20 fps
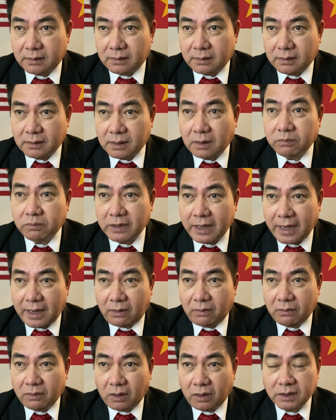công
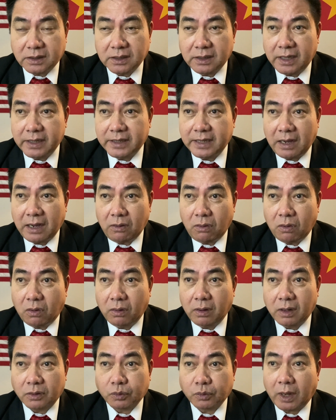giáo nói chữ là giáo
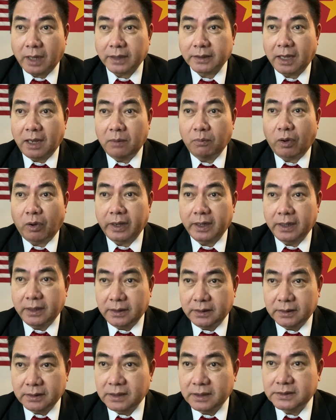hội là toàn thể mọi
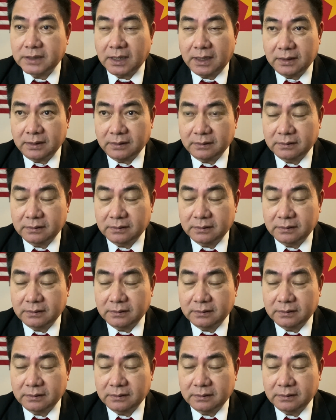người người dân